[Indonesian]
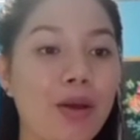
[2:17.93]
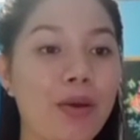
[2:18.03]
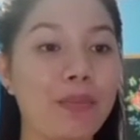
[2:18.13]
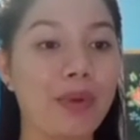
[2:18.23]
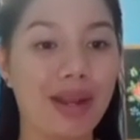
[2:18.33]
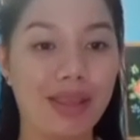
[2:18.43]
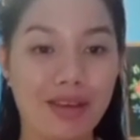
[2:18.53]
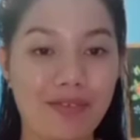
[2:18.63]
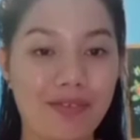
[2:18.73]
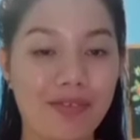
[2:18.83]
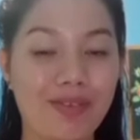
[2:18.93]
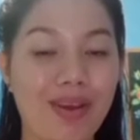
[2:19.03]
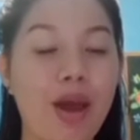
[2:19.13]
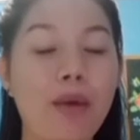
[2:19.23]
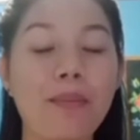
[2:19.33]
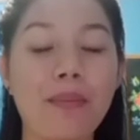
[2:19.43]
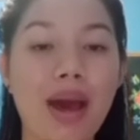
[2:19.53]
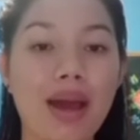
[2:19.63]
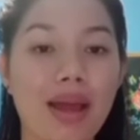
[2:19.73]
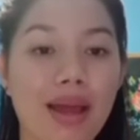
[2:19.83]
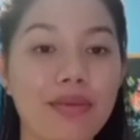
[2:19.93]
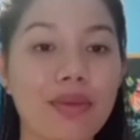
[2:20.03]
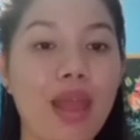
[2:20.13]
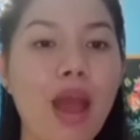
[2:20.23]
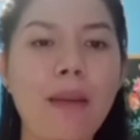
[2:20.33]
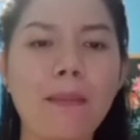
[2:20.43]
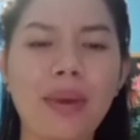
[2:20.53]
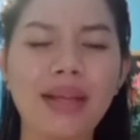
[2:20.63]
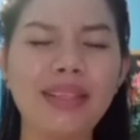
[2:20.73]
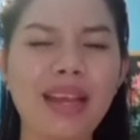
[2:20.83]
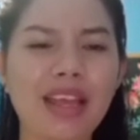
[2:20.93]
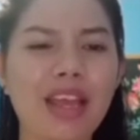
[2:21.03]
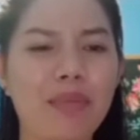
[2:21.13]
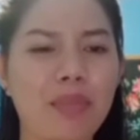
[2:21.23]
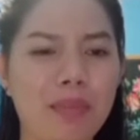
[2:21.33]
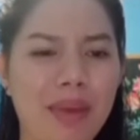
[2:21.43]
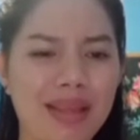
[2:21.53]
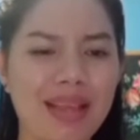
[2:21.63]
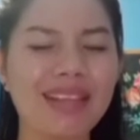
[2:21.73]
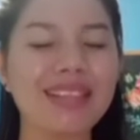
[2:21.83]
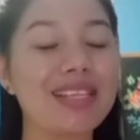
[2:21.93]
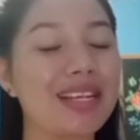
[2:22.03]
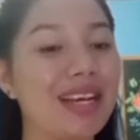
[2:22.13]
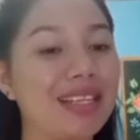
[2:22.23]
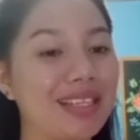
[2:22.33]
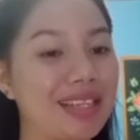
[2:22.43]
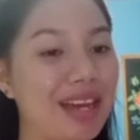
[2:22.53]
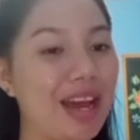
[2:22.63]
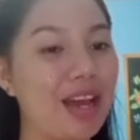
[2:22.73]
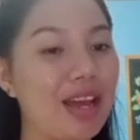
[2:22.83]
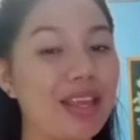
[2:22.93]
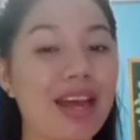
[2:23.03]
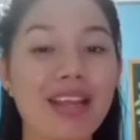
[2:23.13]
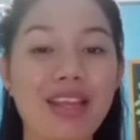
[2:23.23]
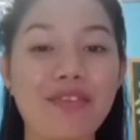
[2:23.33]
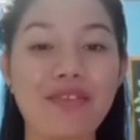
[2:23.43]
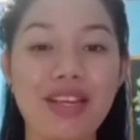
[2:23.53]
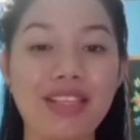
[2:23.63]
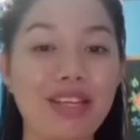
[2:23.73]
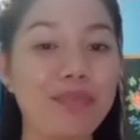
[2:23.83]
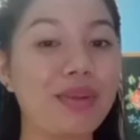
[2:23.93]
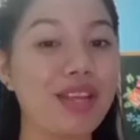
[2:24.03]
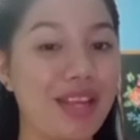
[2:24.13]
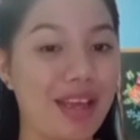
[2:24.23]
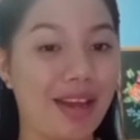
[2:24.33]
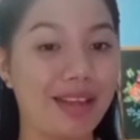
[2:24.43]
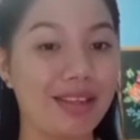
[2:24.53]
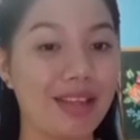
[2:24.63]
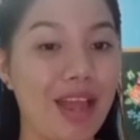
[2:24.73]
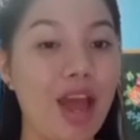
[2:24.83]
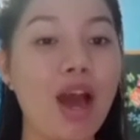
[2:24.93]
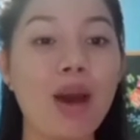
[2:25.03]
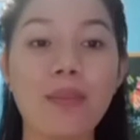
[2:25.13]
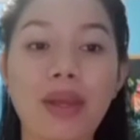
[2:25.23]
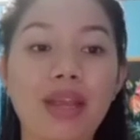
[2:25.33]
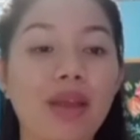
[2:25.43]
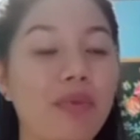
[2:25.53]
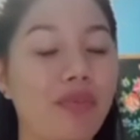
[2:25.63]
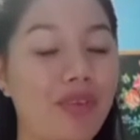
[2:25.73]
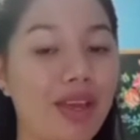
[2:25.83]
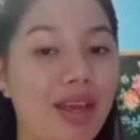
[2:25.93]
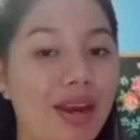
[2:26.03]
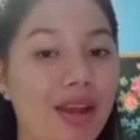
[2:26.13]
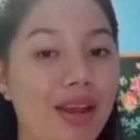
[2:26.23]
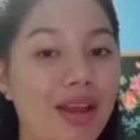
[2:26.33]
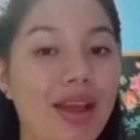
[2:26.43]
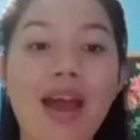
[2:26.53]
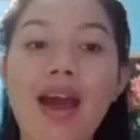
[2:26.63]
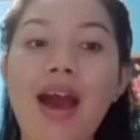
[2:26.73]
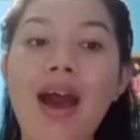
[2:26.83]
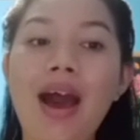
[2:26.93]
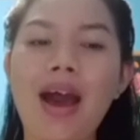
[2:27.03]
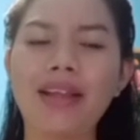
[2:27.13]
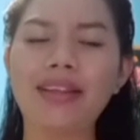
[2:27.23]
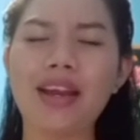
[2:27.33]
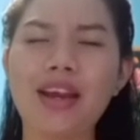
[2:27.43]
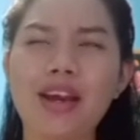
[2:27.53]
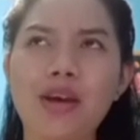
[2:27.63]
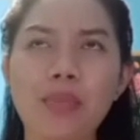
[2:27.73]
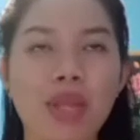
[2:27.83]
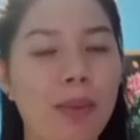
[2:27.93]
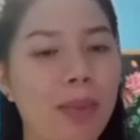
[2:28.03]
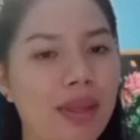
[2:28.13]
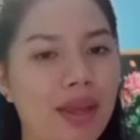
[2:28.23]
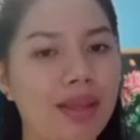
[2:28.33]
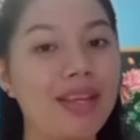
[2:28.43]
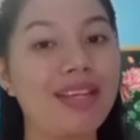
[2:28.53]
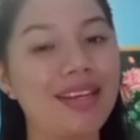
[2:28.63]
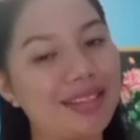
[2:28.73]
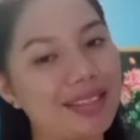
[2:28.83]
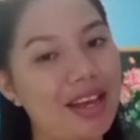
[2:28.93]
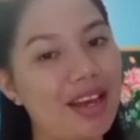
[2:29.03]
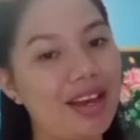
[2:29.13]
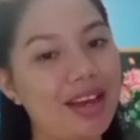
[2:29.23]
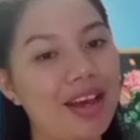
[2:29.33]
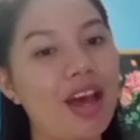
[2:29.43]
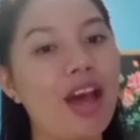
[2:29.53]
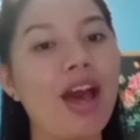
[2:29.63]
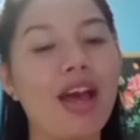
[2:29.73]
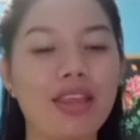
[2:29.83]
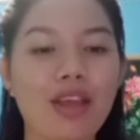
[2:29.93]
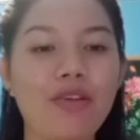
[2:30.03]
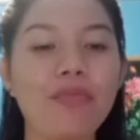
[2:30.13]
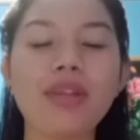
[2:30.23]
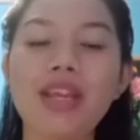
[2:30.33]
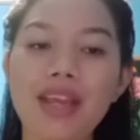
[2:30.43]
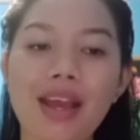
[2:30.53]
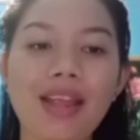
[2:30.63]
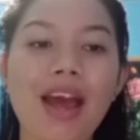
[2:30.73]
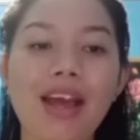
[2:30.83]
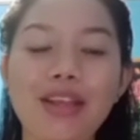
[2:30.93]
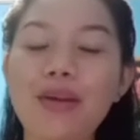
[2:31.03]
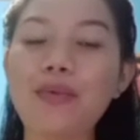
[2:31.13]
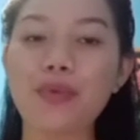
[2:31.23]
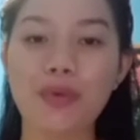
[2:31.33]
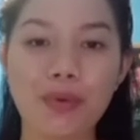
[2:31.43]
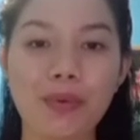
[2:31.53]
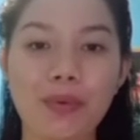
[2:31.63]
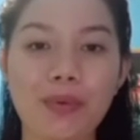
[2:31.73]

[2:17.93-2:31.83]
komparatif, bahkan banyak yang memandang setengah-setengah dari definisi pendidikan. Banyak yang berpikir hanya mendapatkan ijazah atau pendidikan hanya untuk